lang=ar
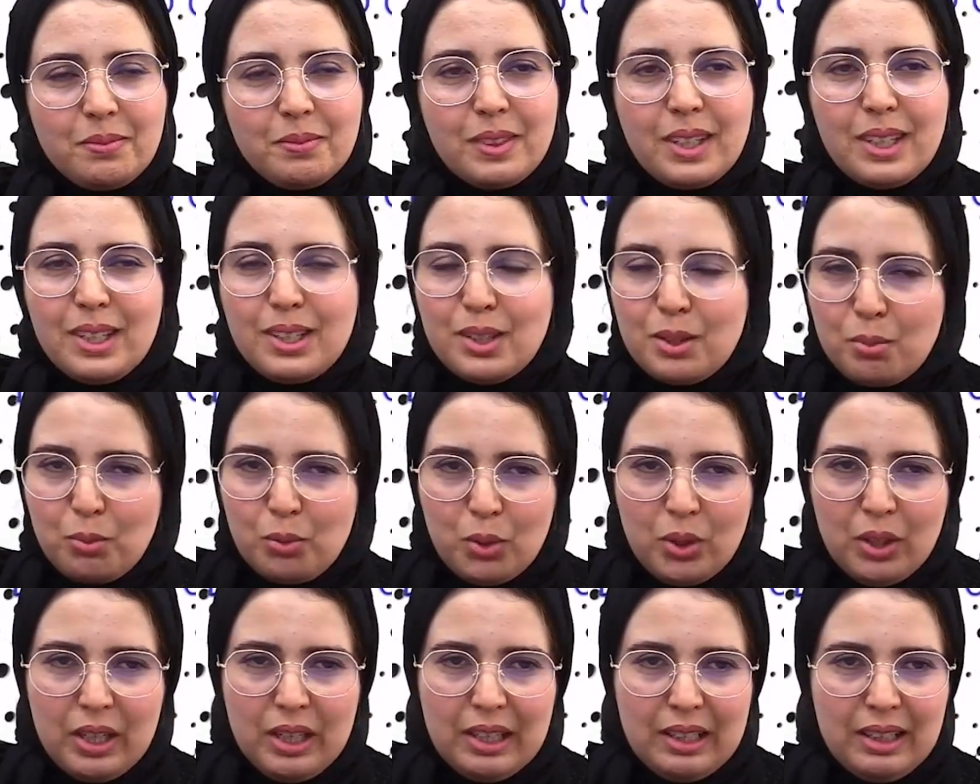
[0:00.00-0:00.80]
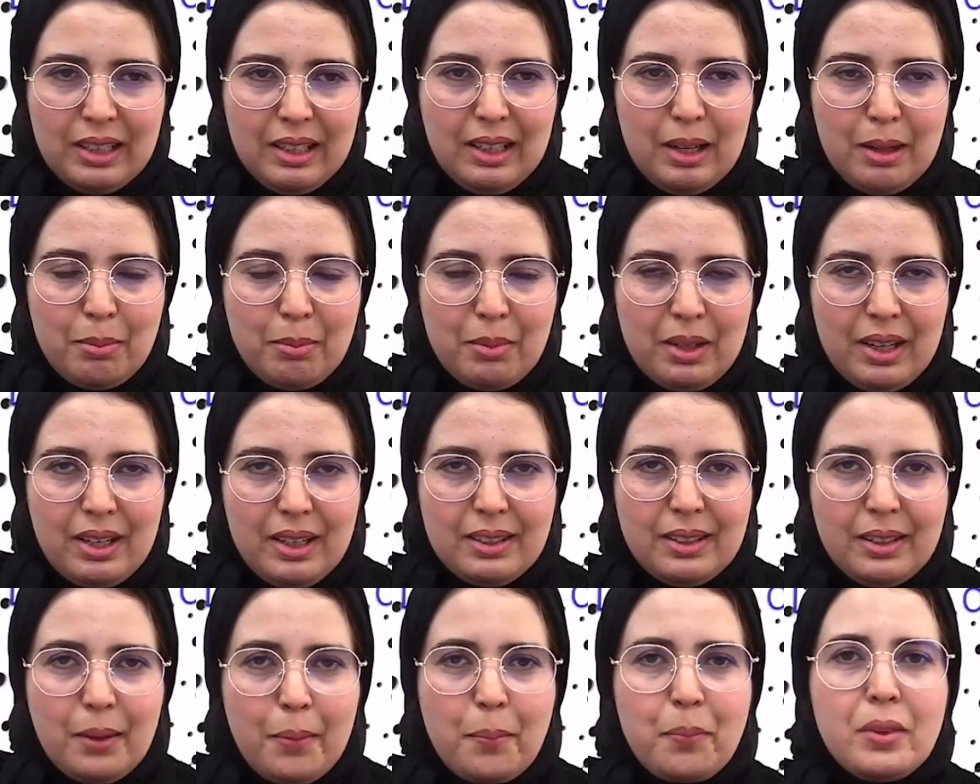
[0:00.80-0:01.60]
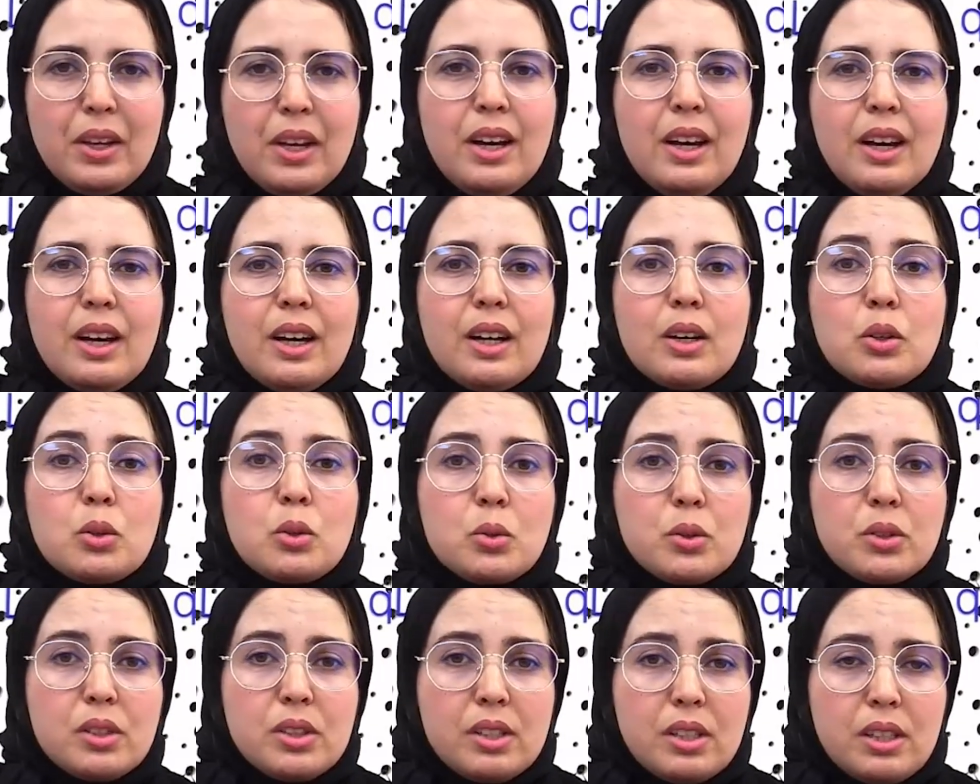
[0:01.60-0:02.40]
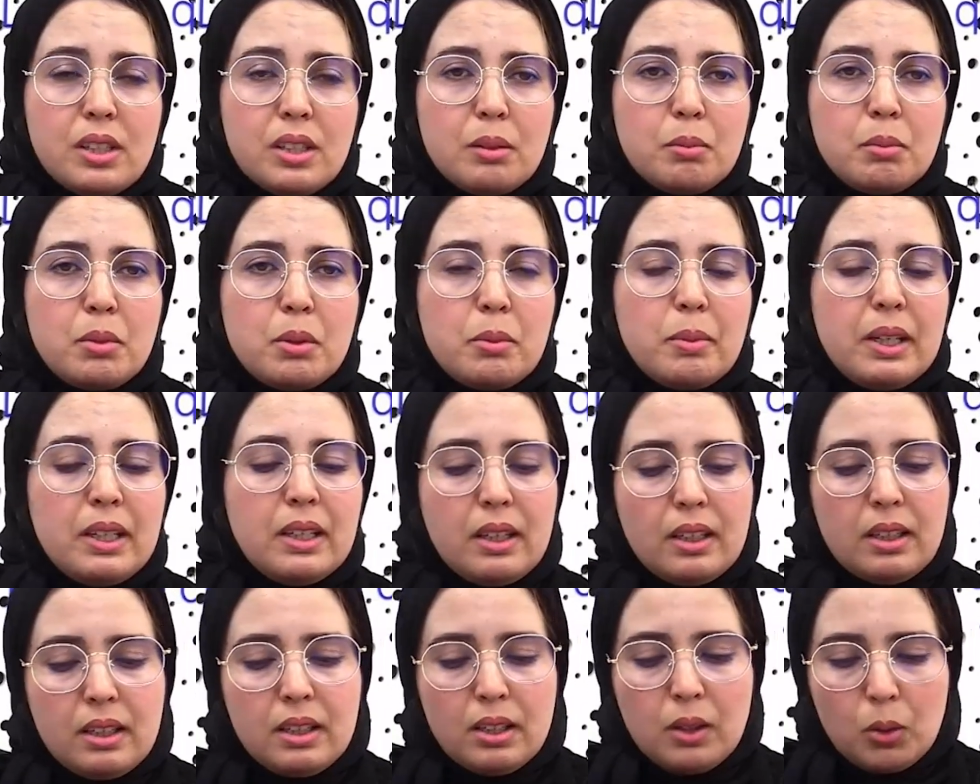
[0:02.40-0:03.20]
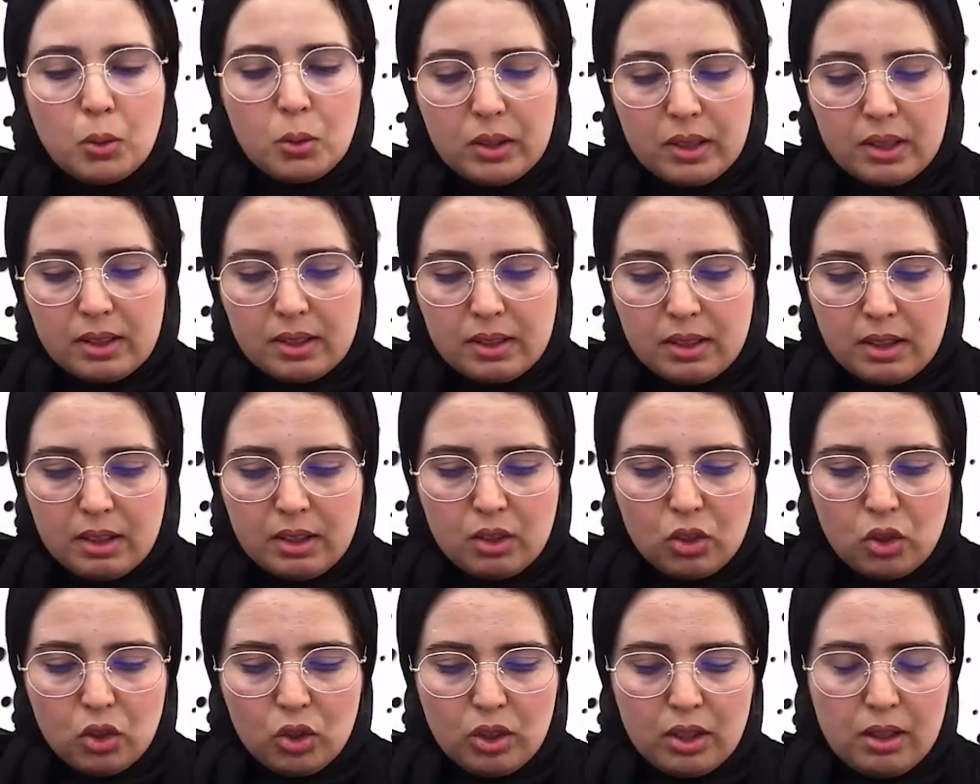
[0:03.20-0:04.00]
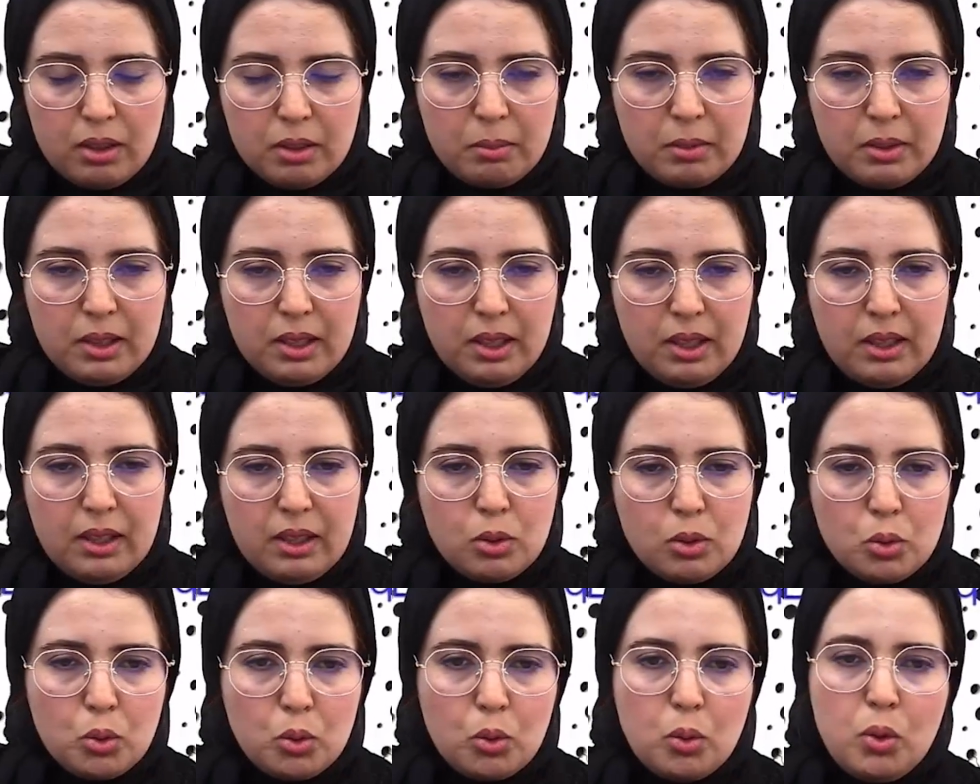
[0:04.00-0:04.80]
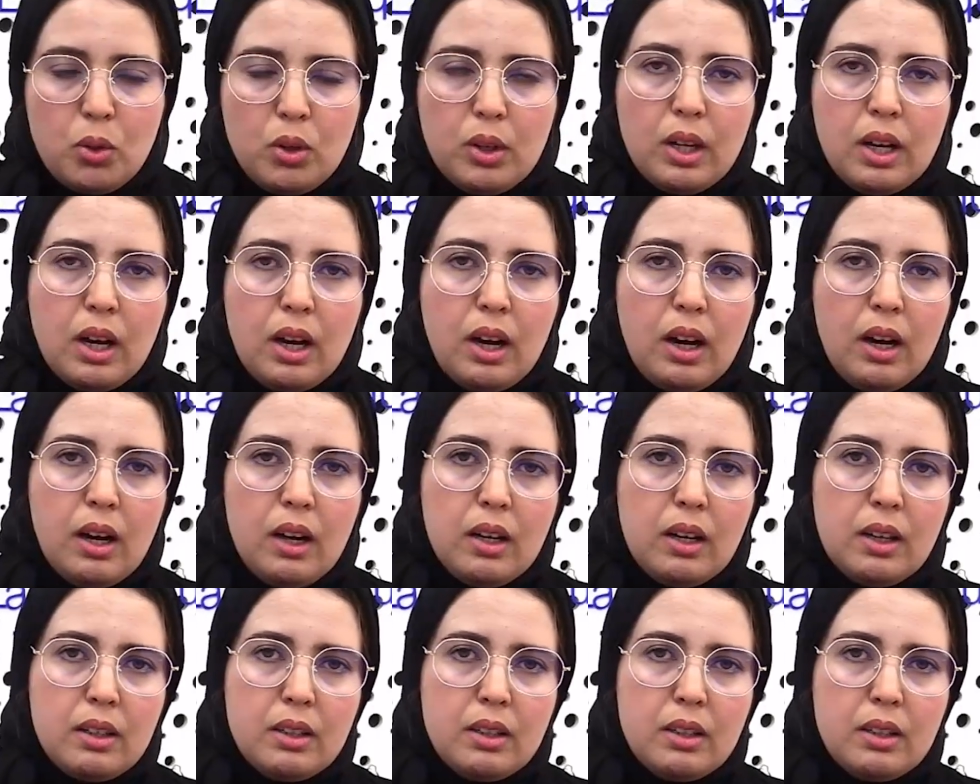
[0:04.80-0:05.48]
كنسمعوا هذا الأمر هذا الروتين بمعنى أنه الإنسان يجعل من حياته كلها